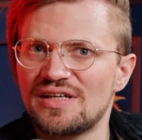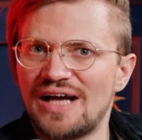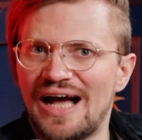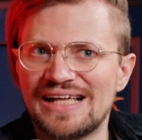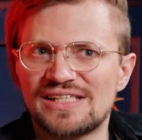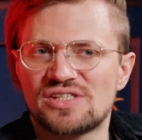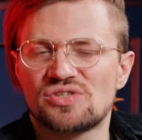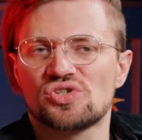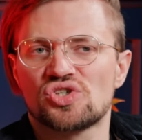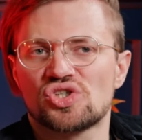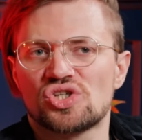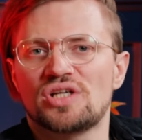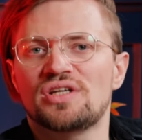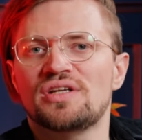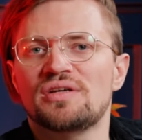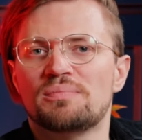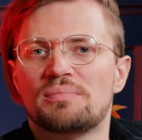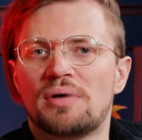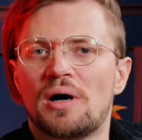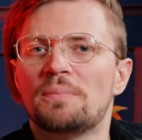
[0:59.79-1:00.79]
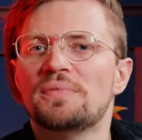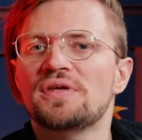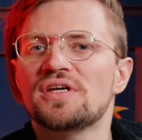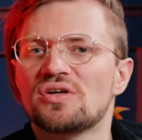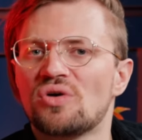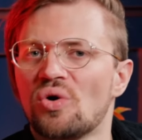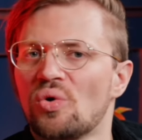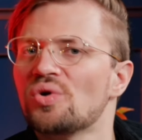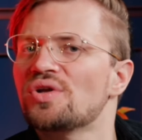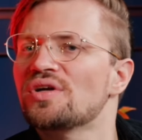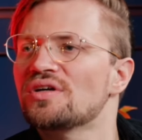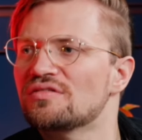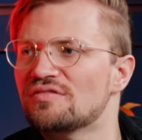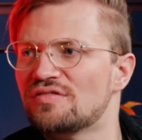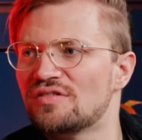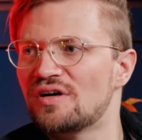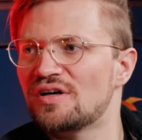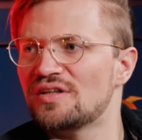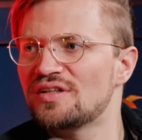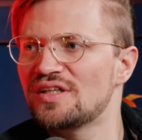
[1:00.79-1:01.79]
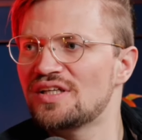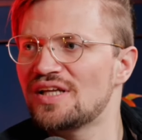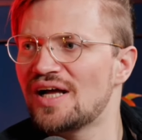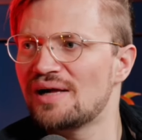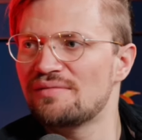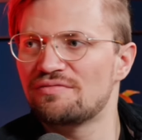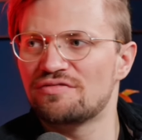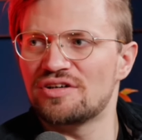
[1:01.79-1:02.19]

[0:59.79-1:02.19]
also schon eine Pop-Ikone geworden innerhalb ja.